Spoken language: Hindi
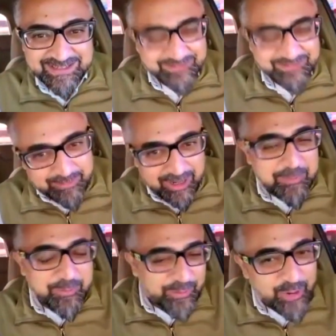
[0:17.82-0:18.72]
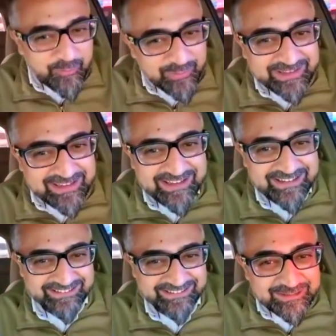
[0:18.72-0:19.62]
तो जब आपको ये ऑफर किया
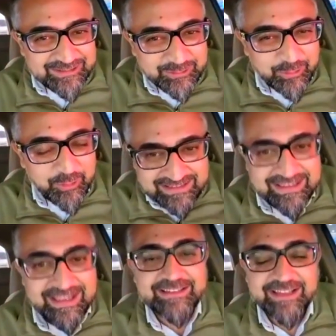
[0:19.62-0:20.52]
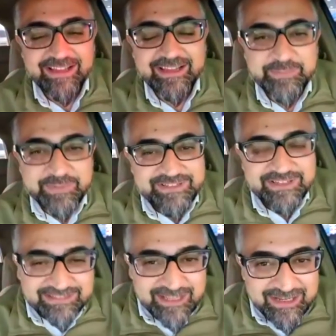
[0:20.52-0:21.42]
गया था हम्म। तो क्या था एक प्रेशर
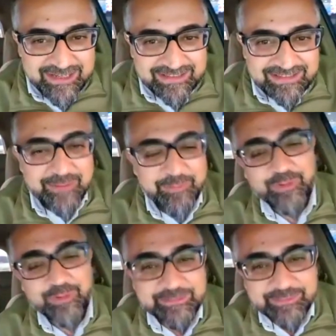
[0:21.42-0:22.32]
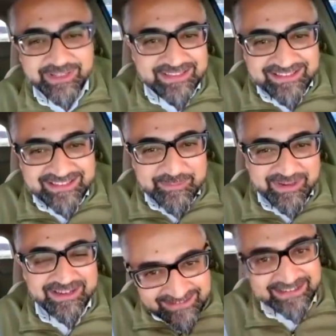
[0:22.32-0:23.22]
था या मुगल आजम देखी कई
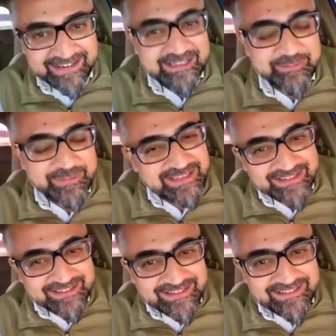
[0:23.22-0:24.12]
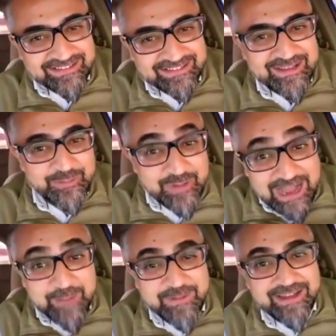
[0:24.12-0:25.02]
बार करेक्टर में जाने के लिए क्योंकि
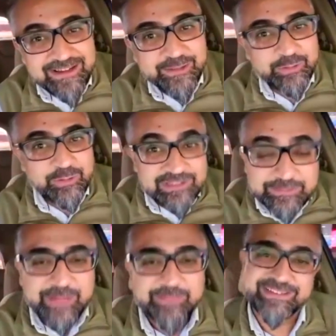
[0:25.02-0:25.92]
आपका करेक्टर तो दिलीप साहब ने